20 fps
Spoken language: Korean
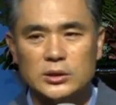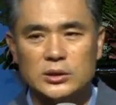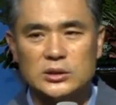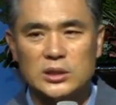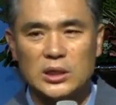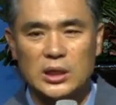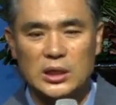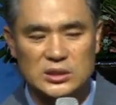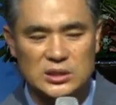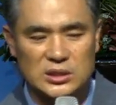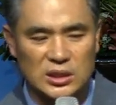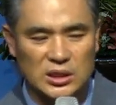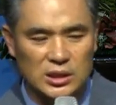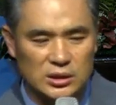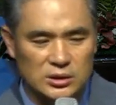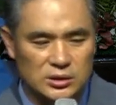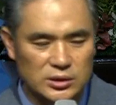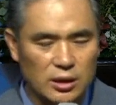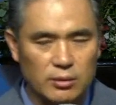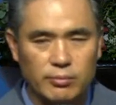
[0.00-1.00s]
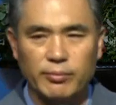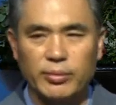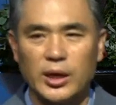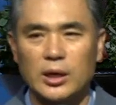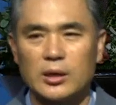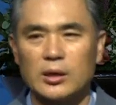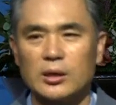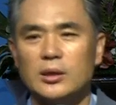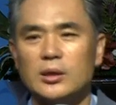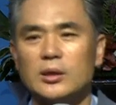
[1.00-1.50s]
자식이 그냥
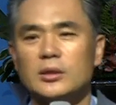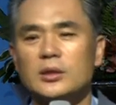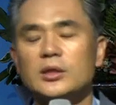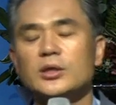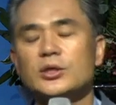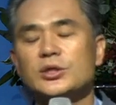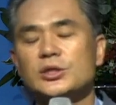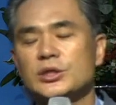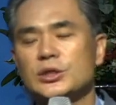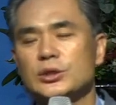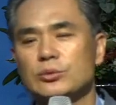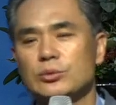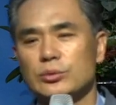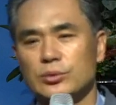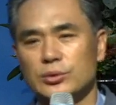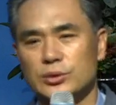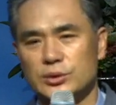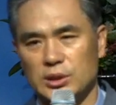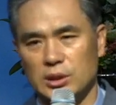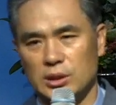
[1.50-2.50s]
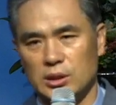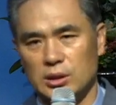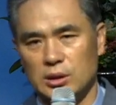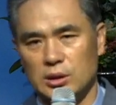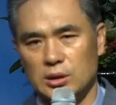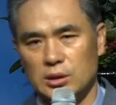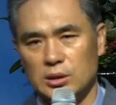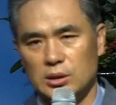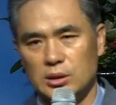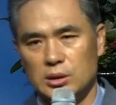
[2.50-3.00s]
팍 이런 식으로 이제
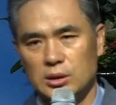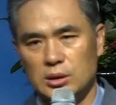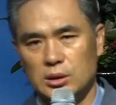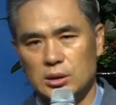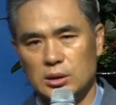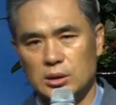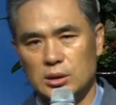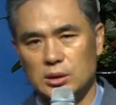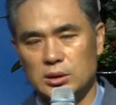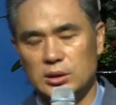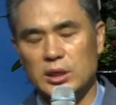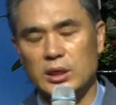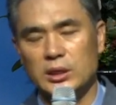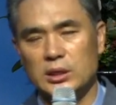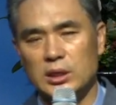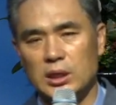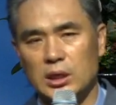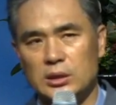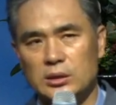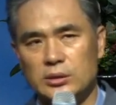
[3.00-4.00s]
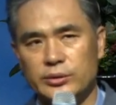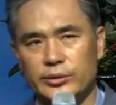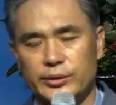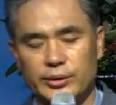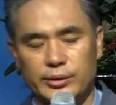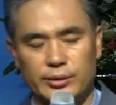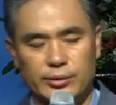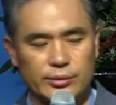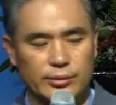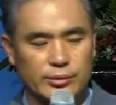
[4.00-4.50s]
얘기하는
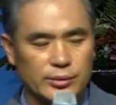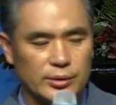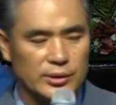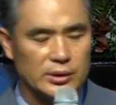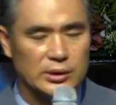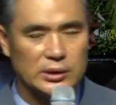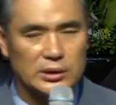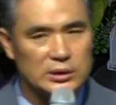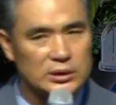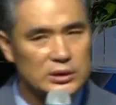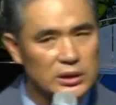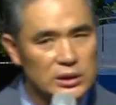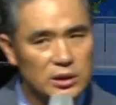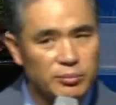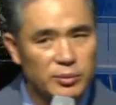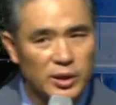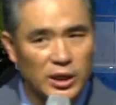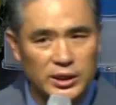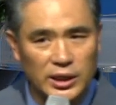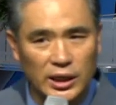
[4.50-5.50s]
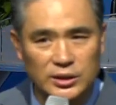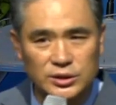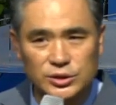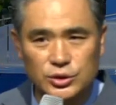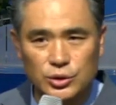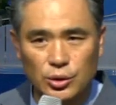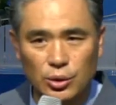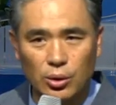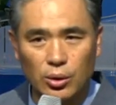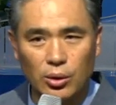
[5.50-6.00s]
거예요 틀린 말이
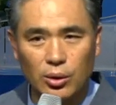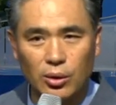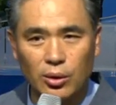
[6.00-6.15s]
아니죠